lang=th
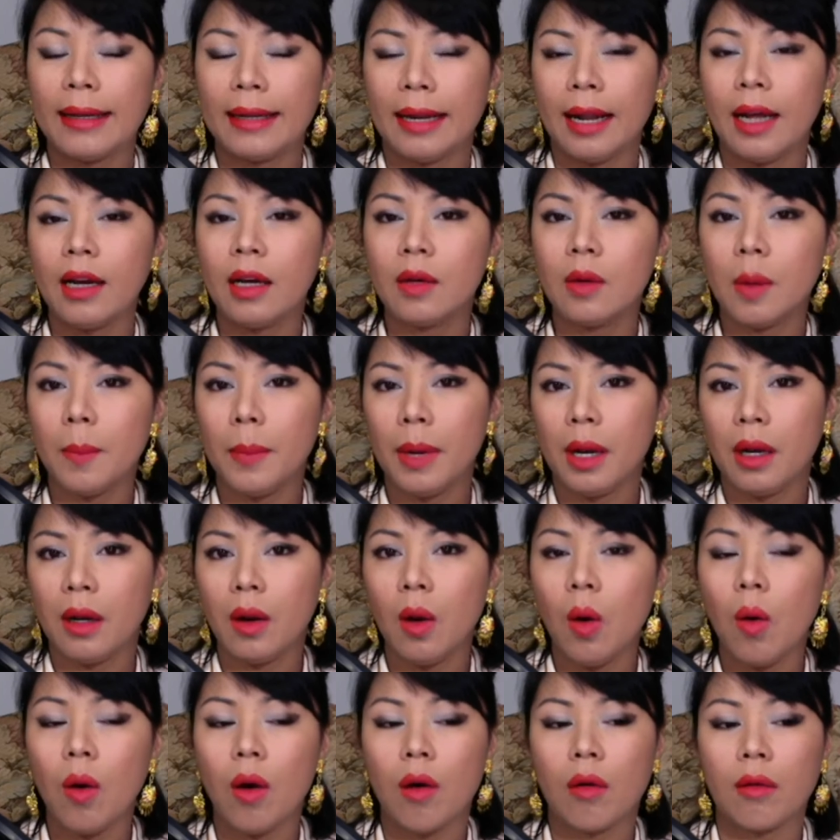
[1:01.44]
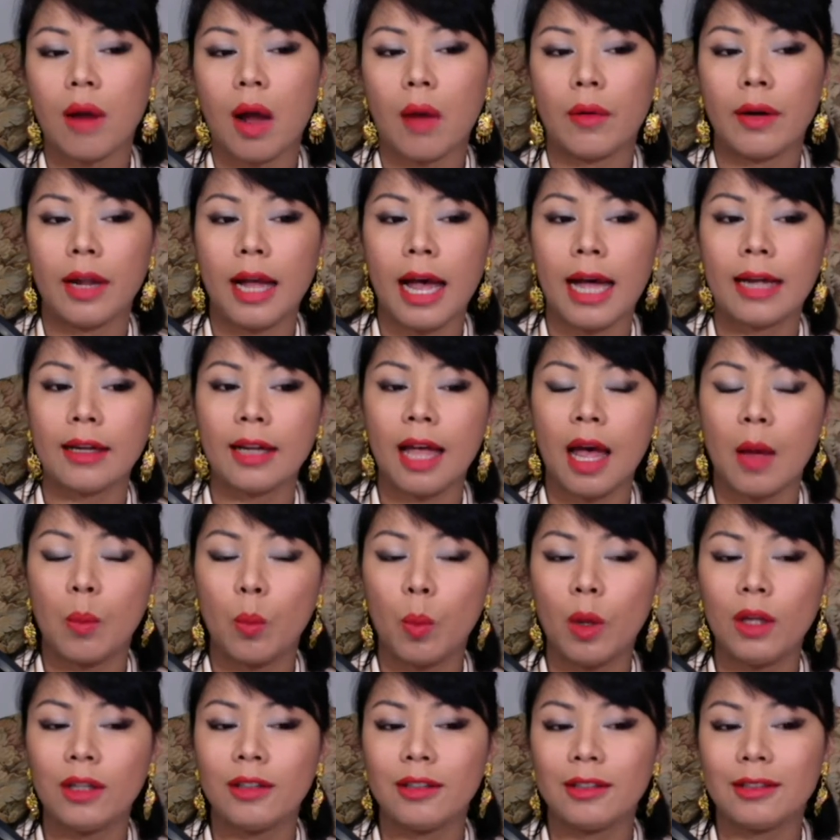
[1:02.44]
แต่ถ้าเกิดว่าเป็นโลกของเรานะคะ
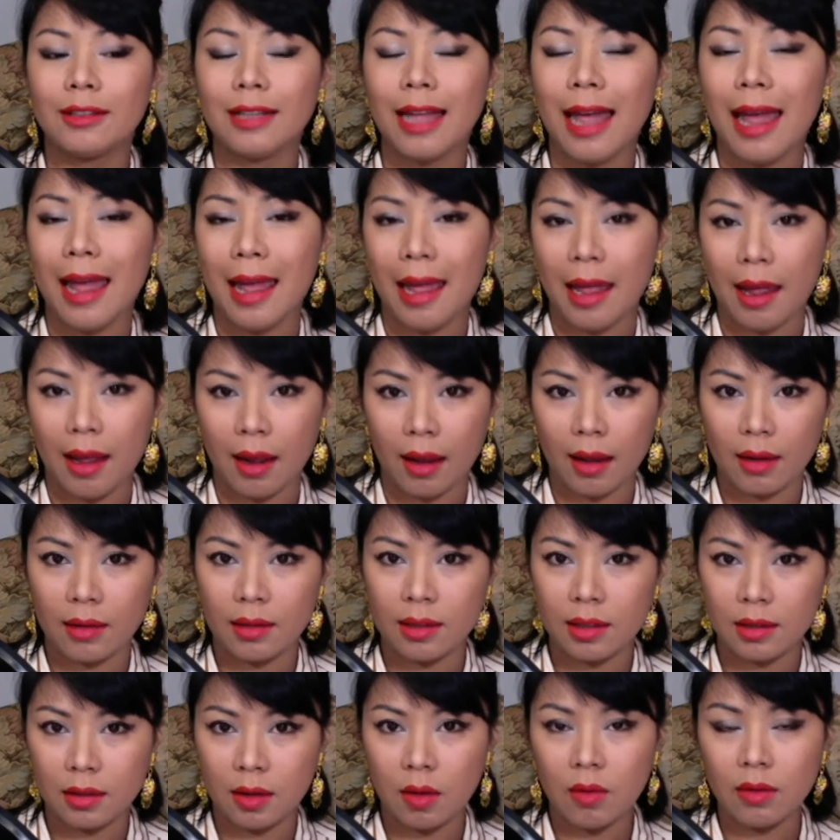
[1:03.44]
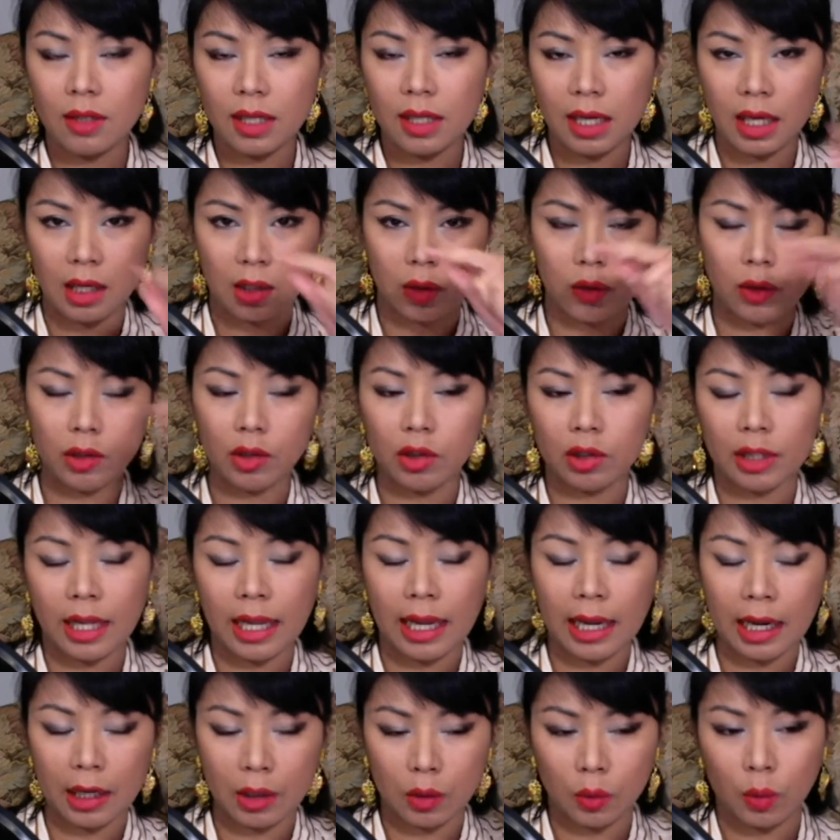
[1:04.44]
คำว่า แต่จะต้องเขียนด้วยเต
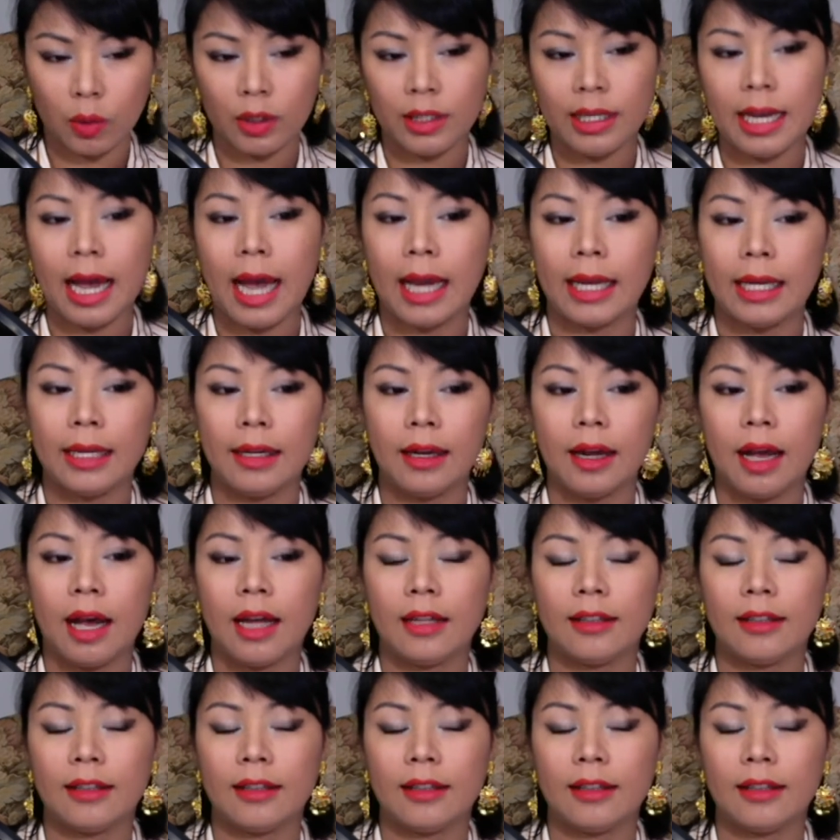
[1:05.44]
ตัวใหญ่นะคะ